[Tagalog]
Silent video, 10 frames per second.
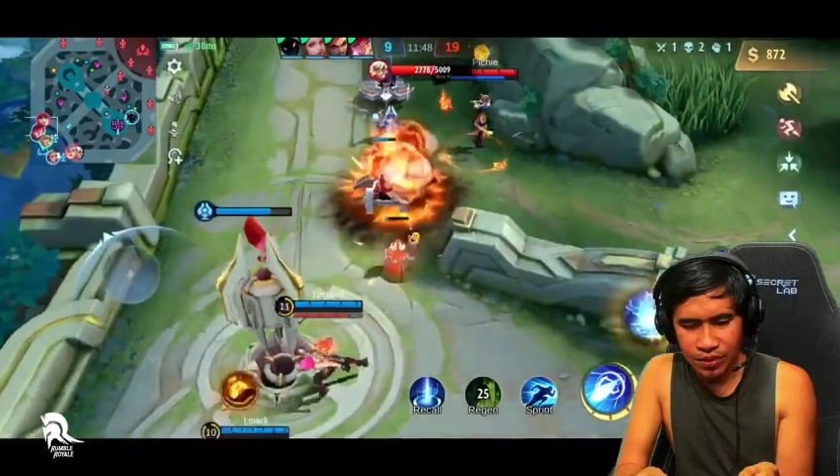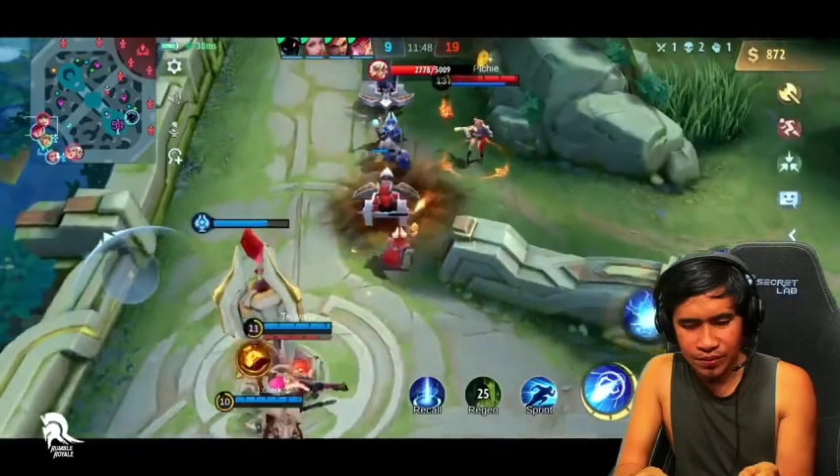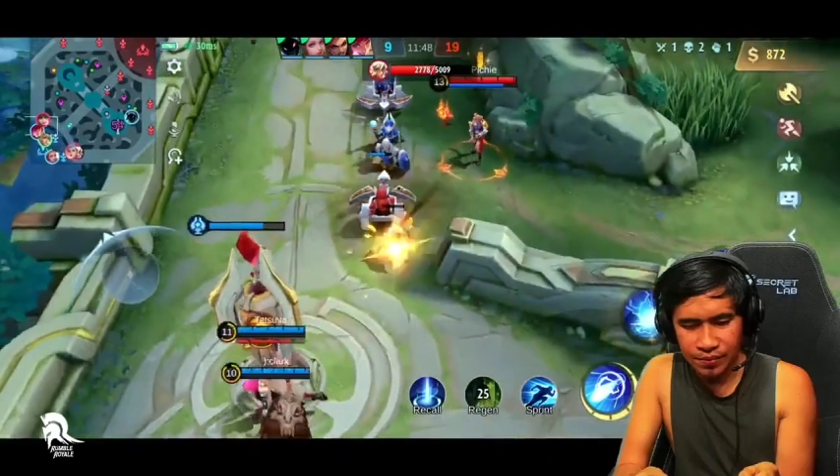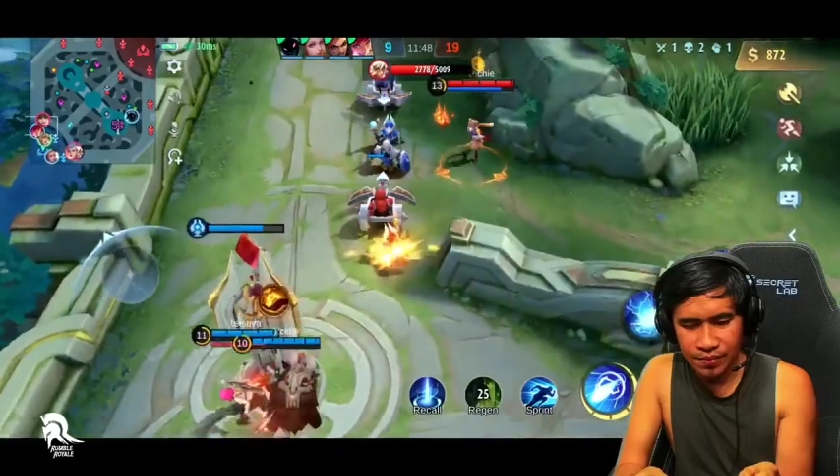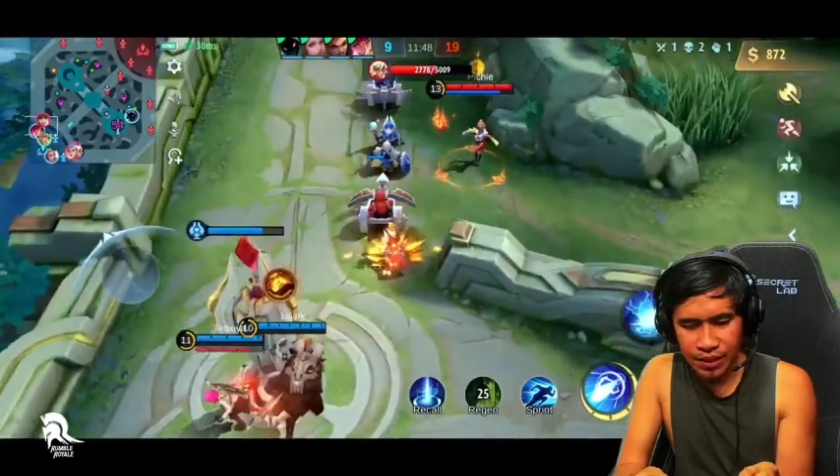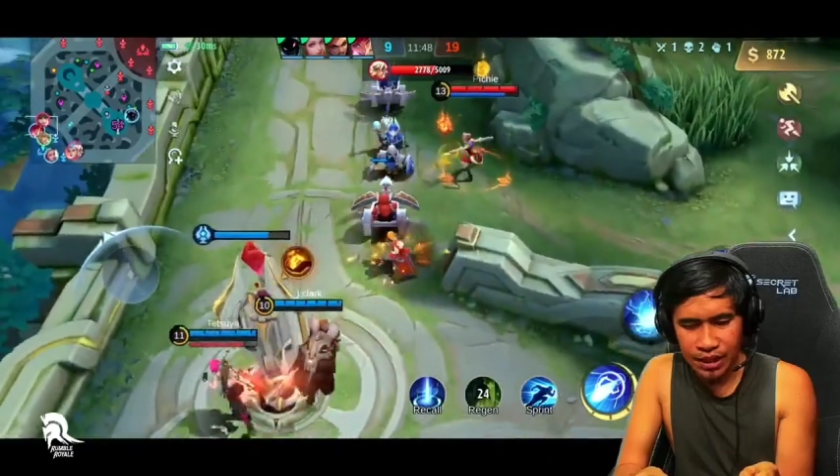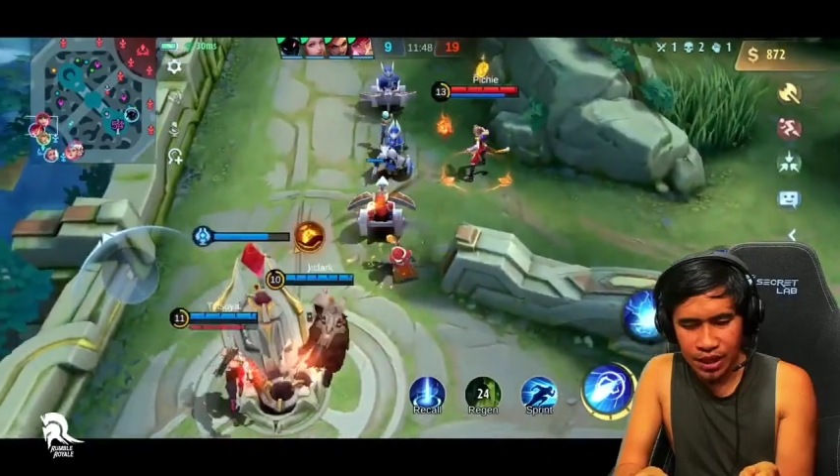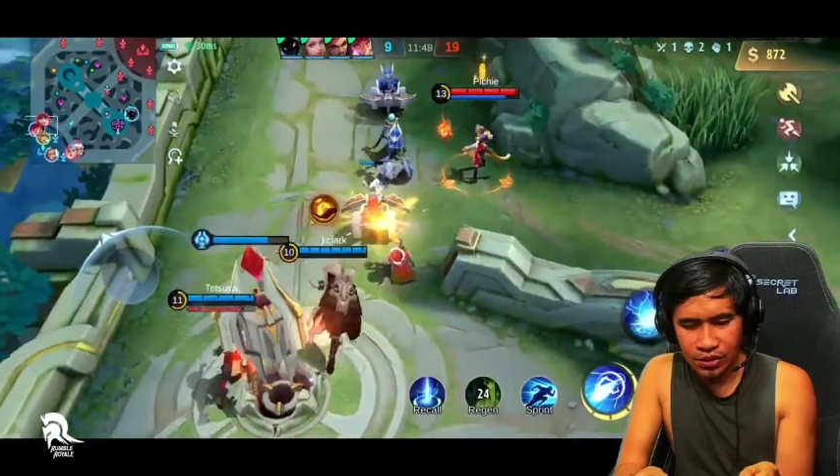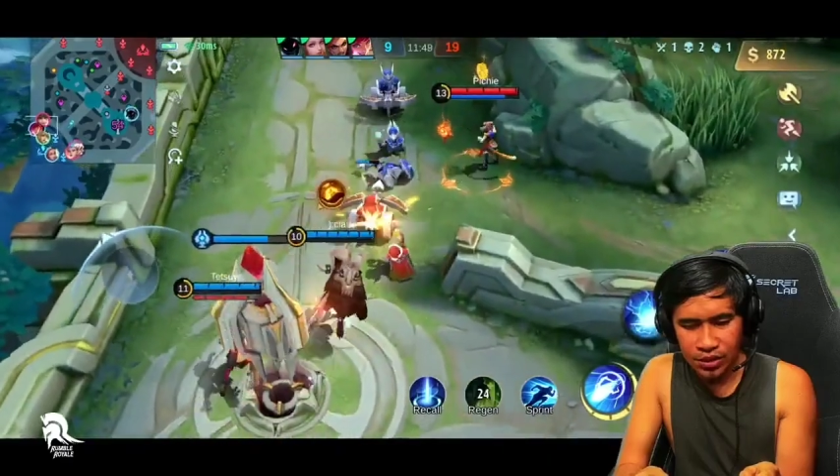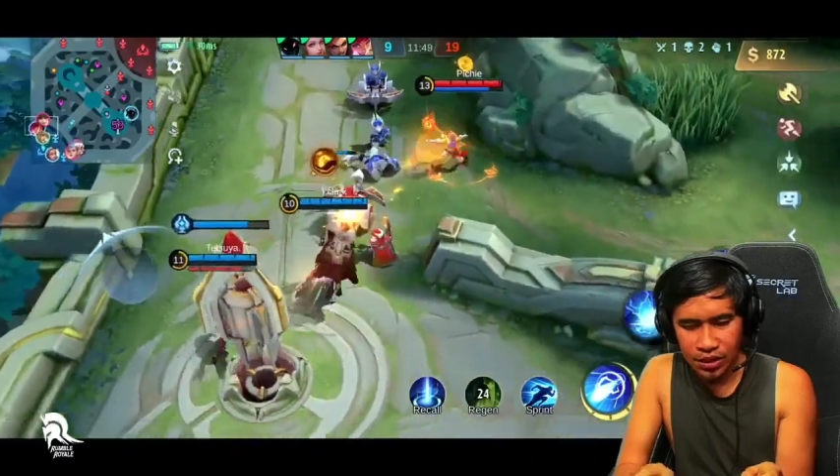pre.
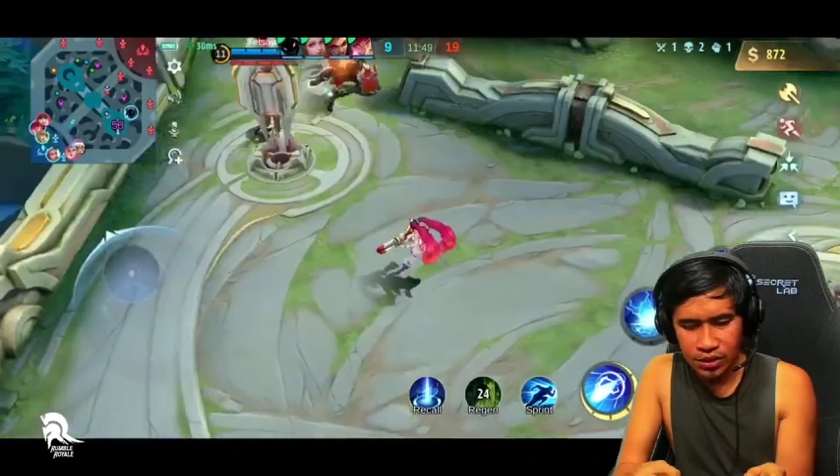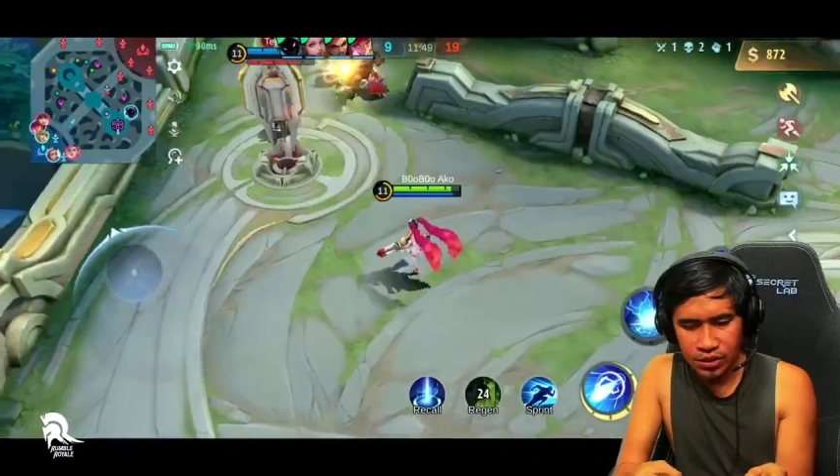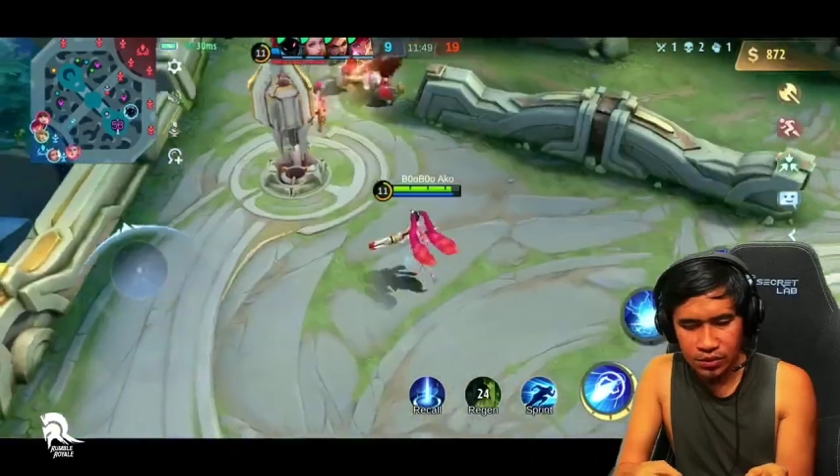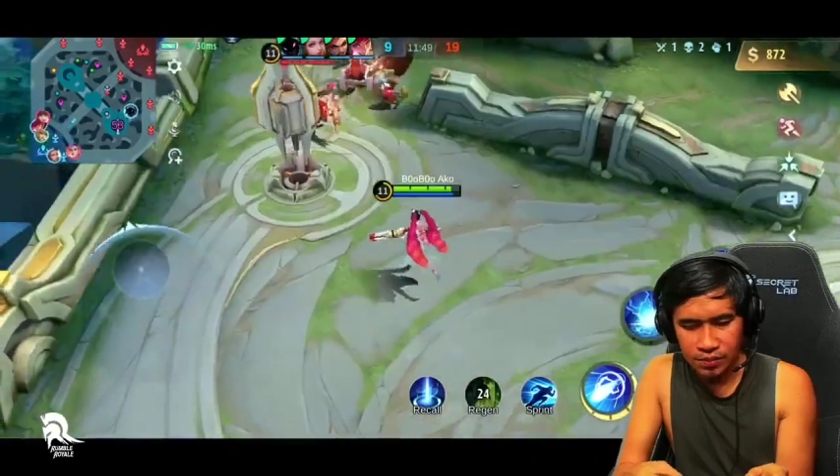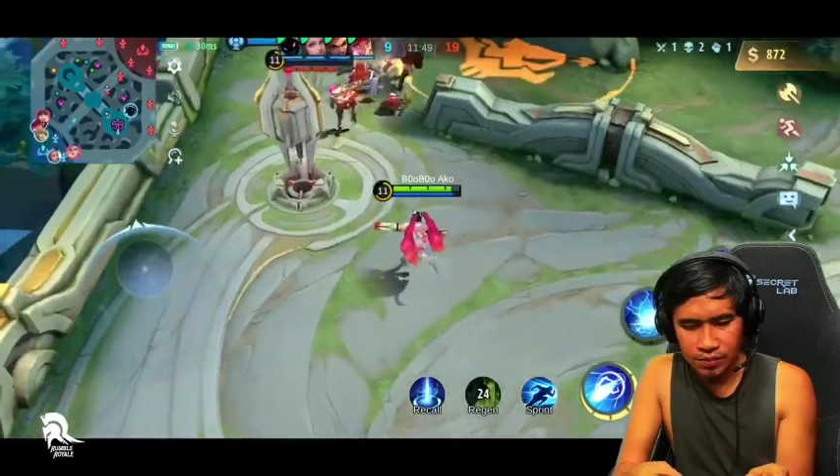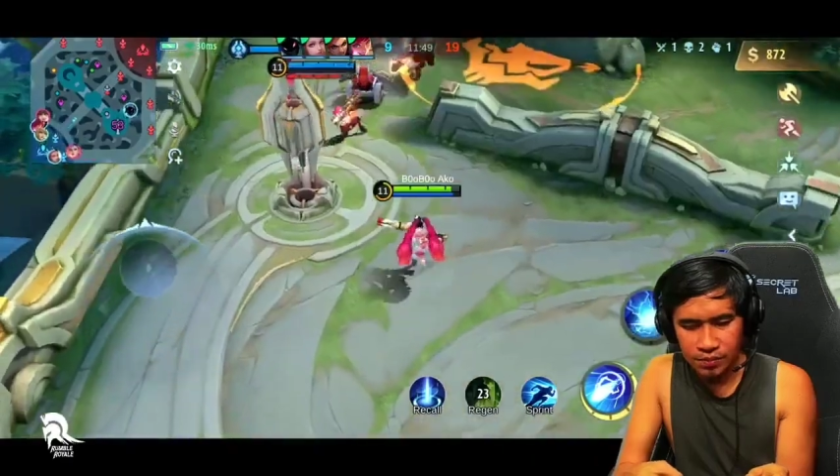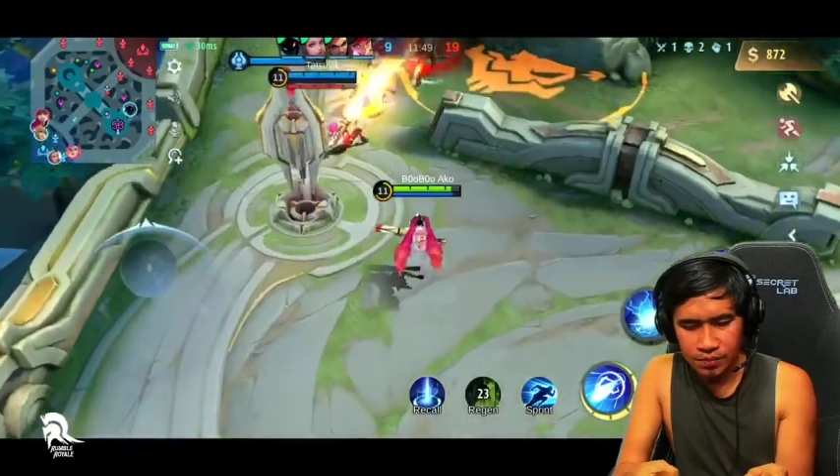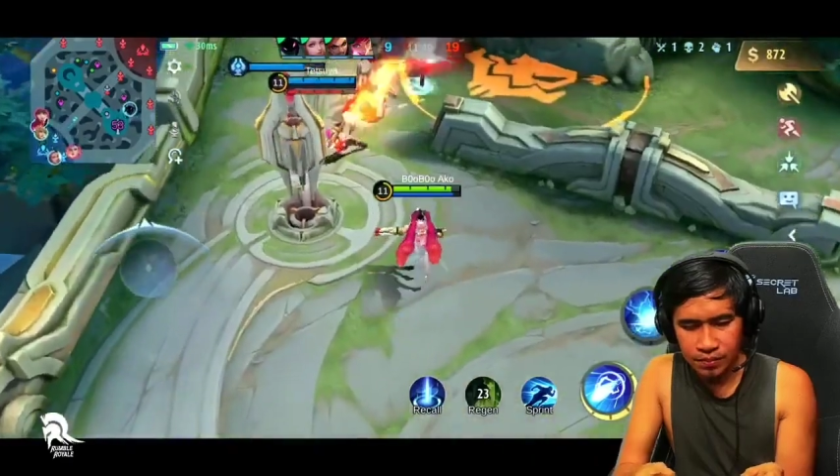Mananalo tayo dito.